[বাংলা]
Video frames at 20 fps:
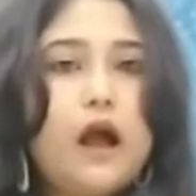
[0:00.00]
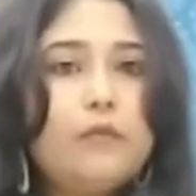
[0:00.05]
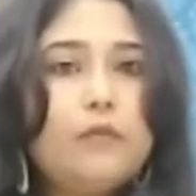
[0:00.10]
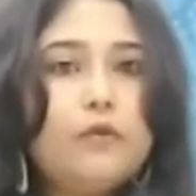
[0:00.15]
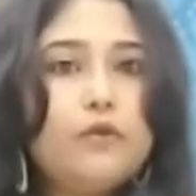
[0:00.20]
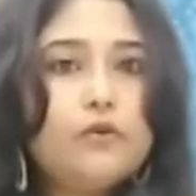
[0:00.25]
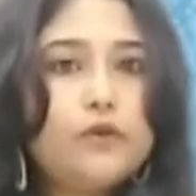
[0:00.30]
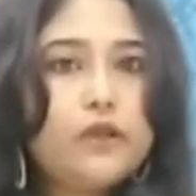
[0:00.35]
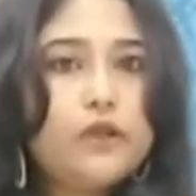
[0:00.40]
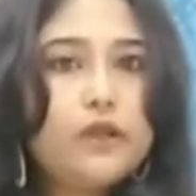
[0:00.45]

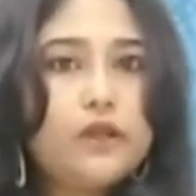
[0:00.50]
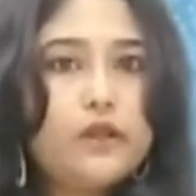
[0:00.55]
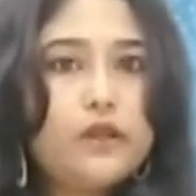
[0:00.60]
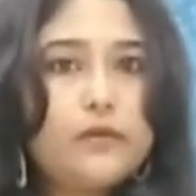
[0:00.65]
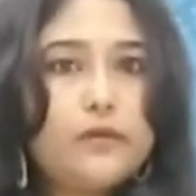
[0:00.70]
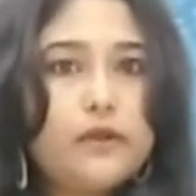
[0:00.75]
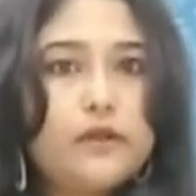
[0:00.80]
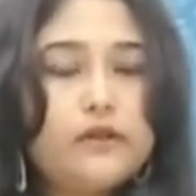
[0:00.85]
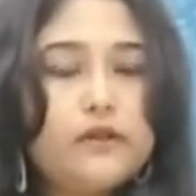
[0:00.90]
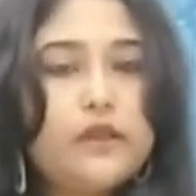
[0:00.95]
আমলকি
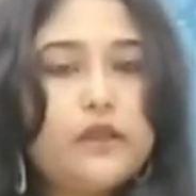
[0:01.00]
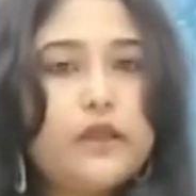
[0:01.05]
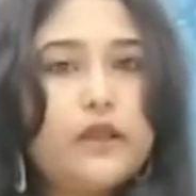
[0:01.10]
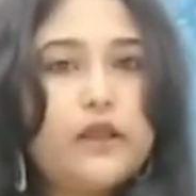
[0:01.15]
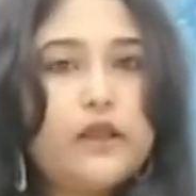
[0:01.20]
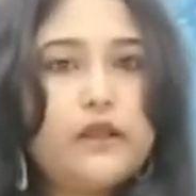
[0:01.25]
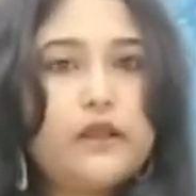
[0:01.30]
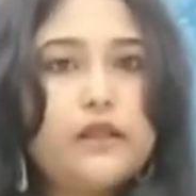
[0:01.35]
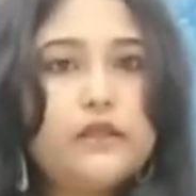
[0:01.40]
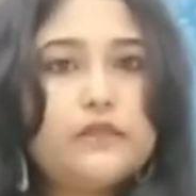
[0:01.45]
নেবেন
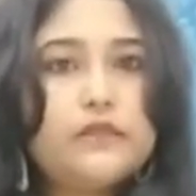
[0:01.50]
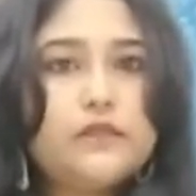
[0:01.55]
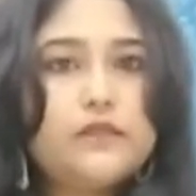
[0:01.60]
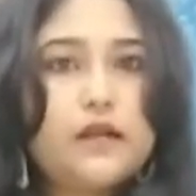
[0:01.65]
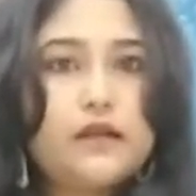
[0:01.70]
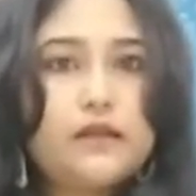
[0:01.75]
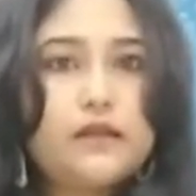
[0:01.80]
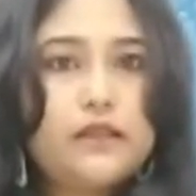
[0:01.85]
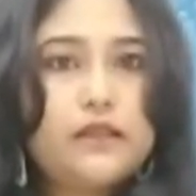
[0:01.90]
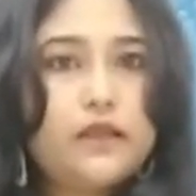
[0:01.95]
এখানে
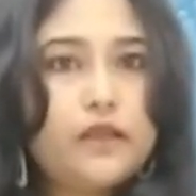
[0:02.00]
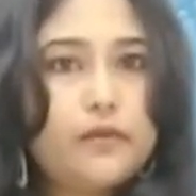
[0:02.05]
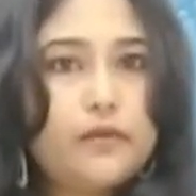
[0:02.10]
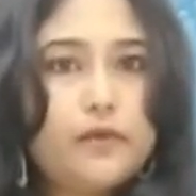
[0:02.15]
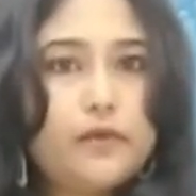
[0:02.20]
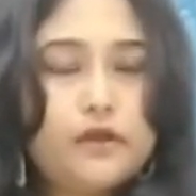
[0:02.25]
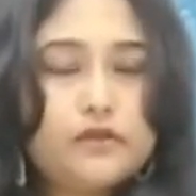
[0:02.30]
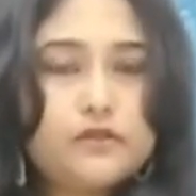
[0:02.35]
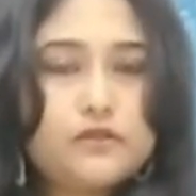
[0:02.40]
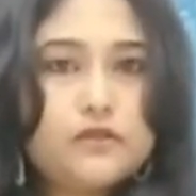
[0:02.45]
চার থেকে
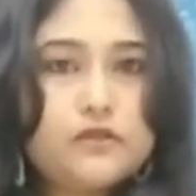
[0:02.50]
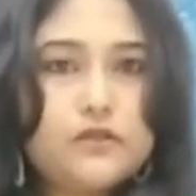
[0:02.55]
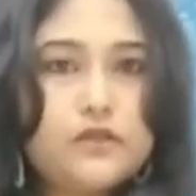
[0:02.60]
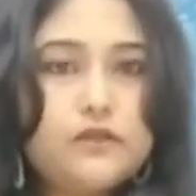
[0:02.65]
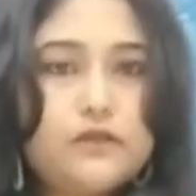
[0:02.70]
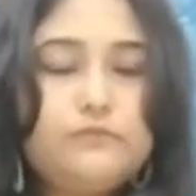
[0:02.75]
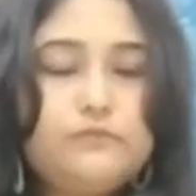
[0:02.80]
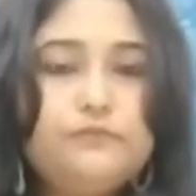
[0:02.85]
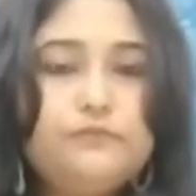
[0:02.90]
পাঁচটা